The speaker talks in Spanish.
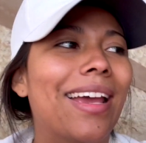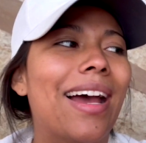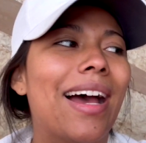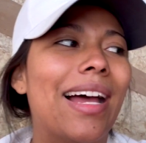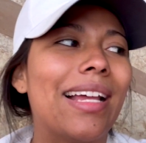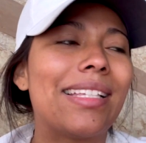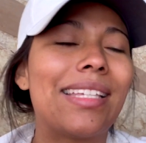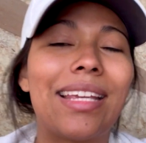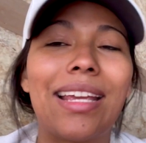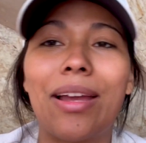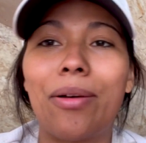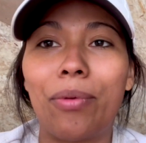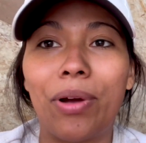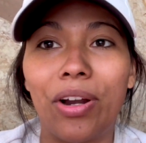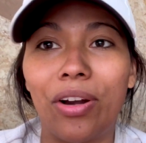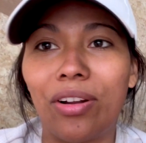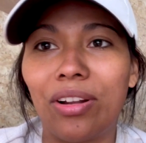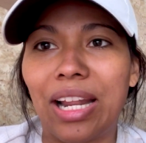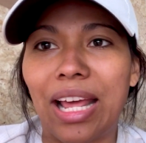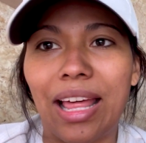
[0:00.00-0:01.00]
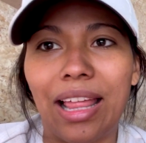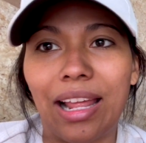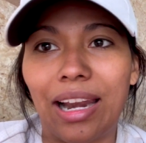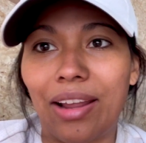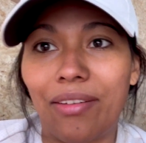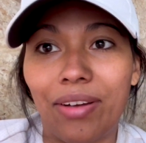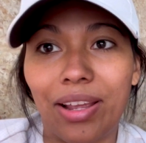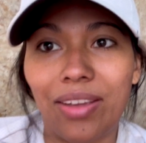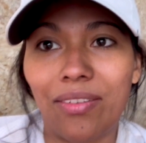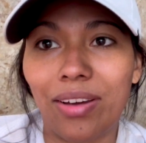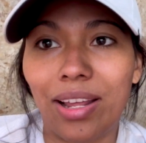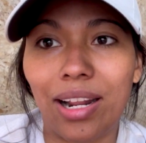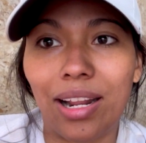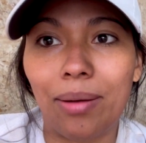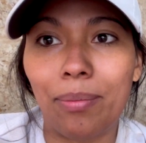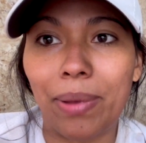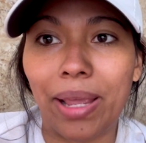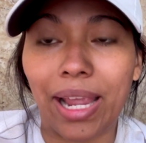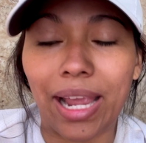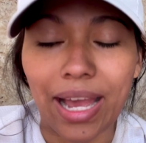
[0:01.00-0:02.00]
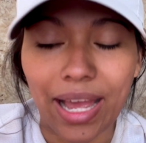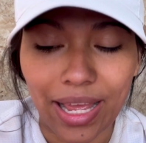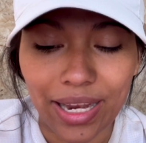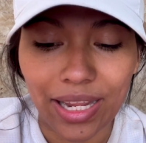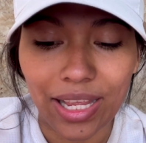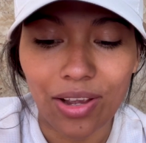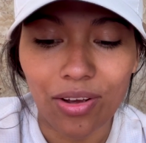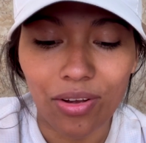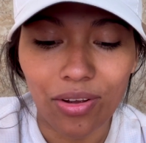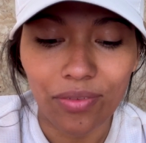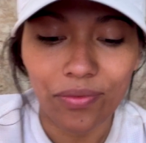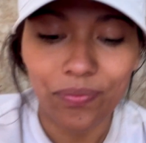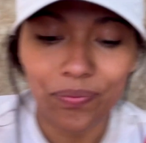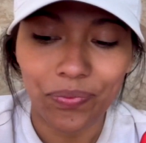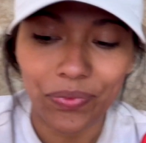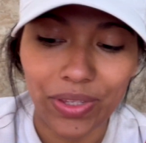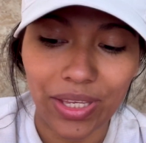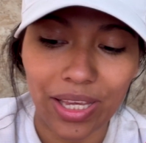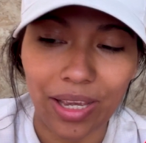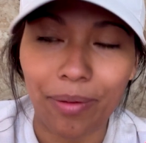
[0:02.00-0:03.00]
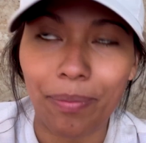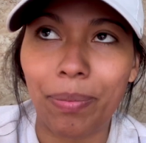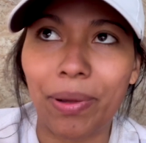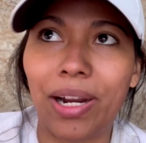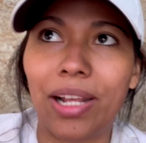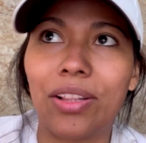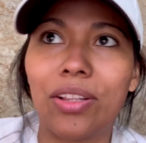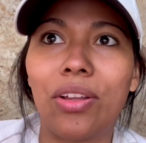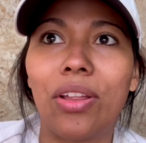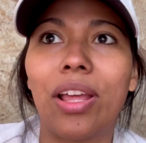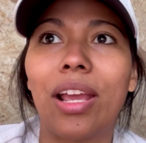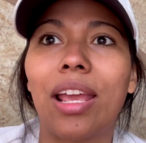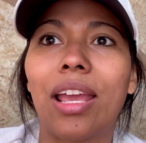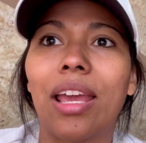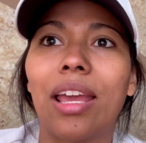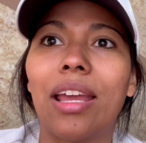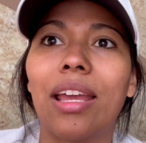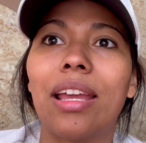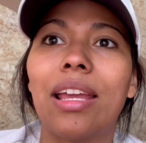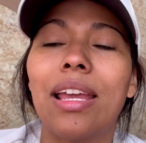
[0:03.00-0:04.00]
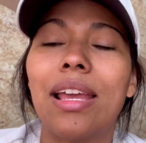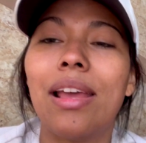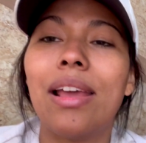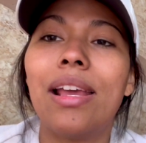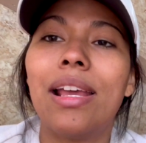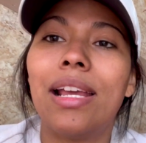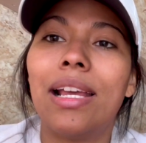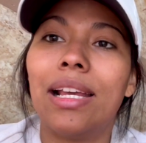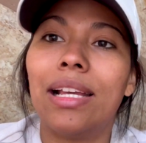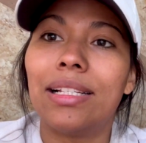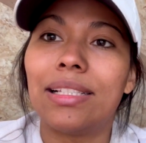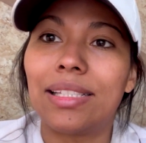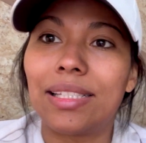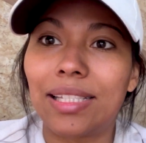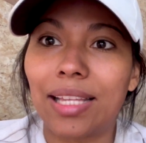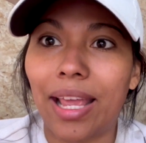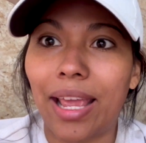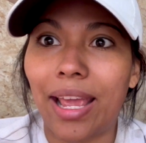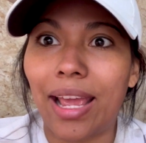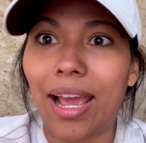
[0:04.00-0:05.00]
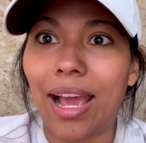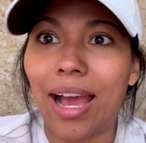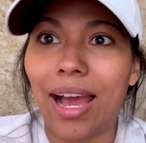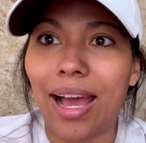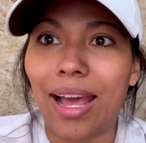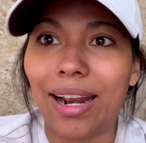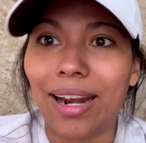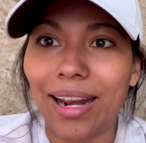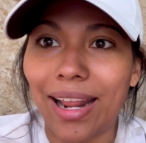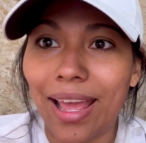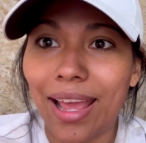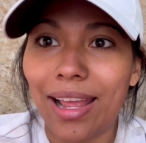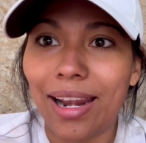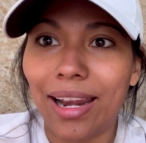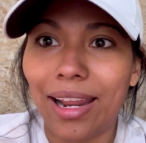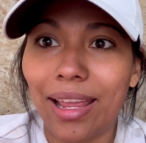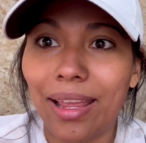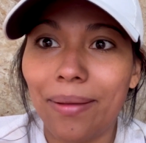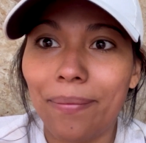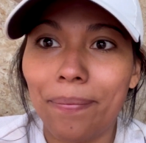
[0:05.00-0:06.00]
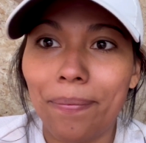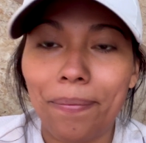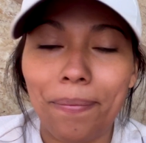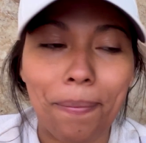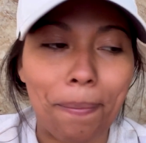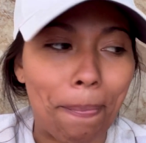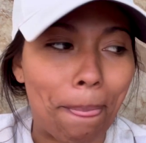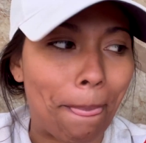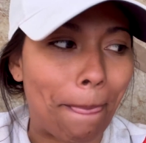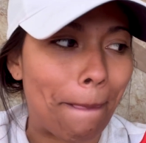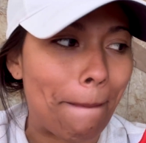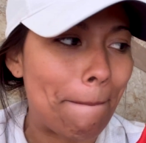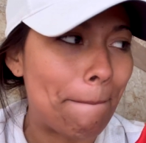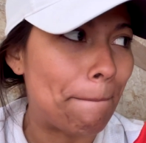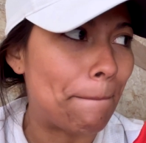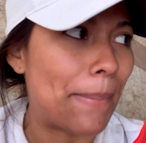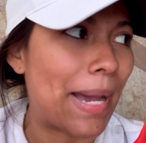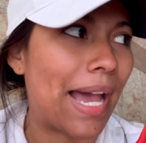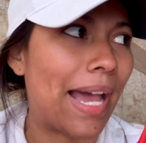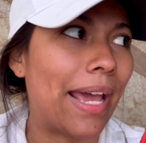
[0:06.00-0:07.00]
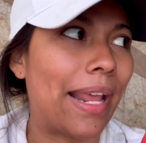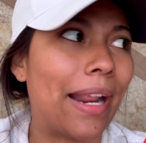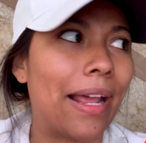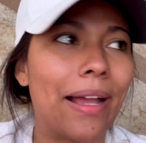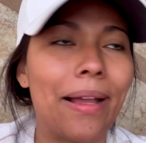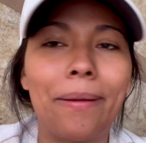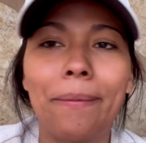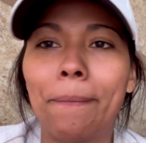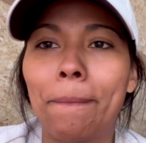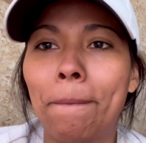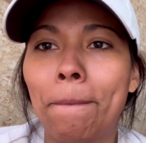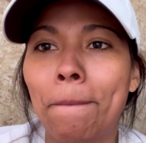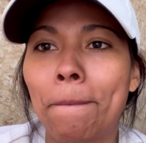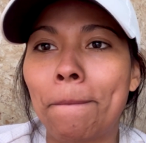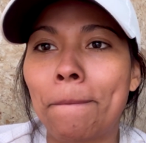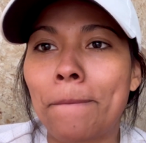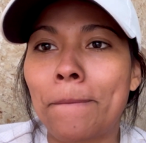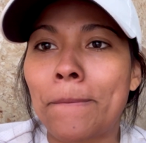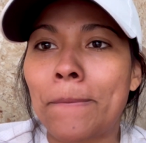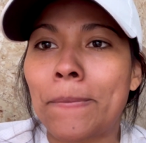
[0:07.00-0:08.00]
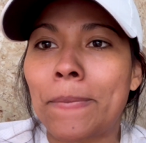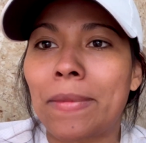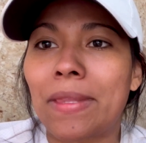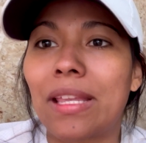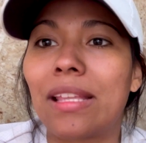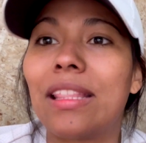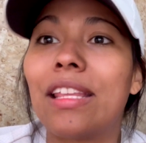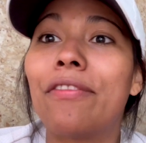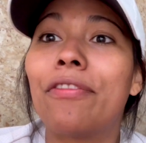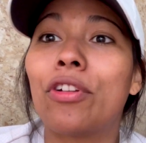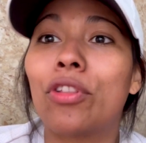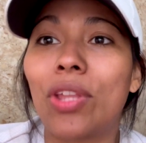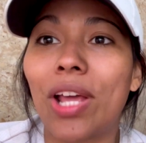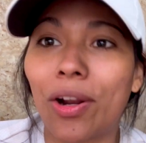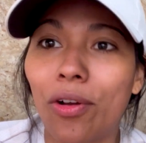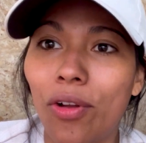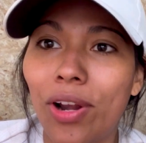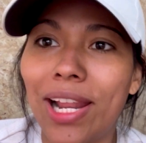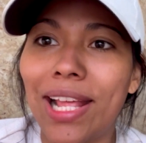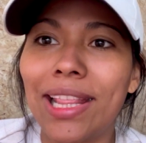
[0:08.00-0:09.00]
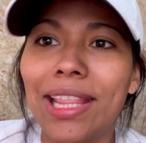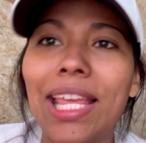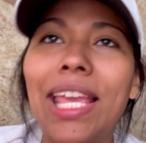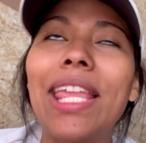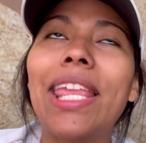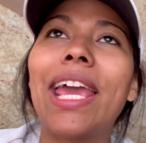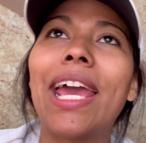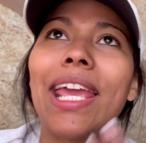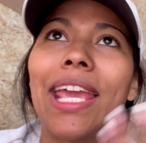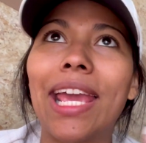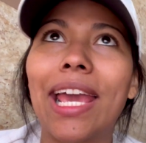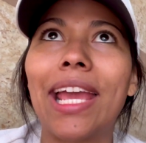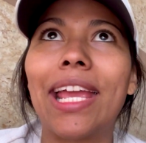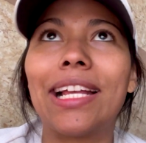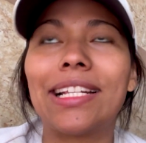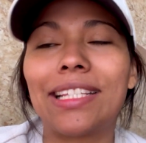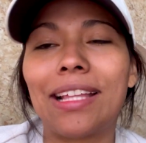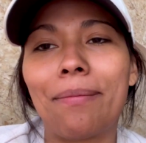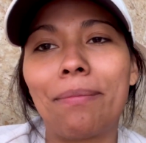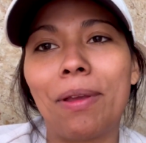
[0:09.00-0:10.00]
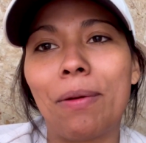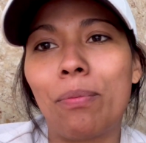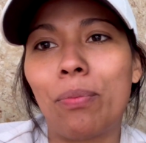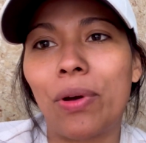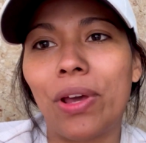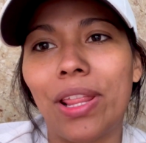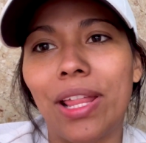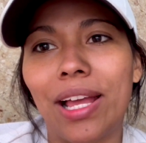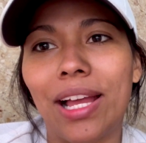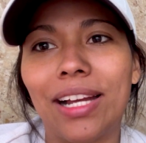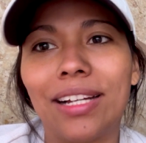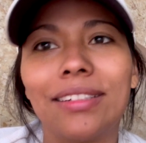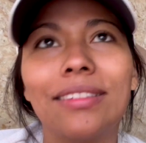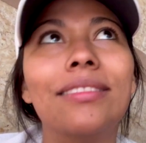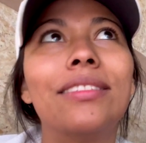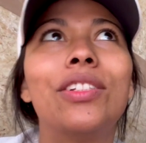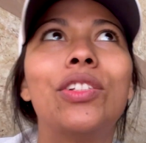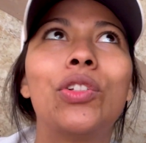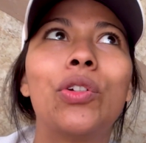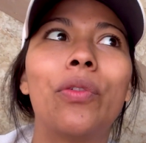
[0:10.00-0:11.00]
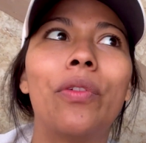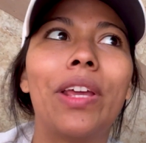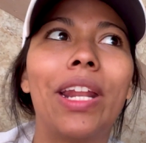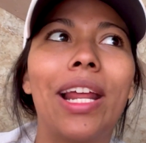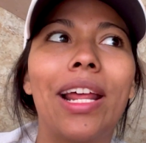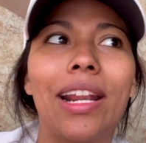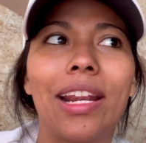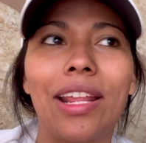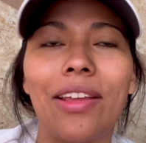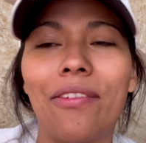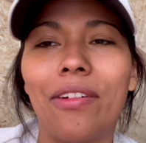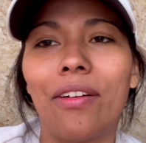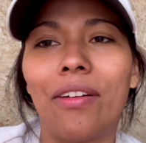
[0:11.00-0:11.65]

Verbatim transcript: Así que bueno, nada, la va a llevar al mecánico y esperando de que se arregle para disfrutar con las niñas y que ellas también puedan subir arriba a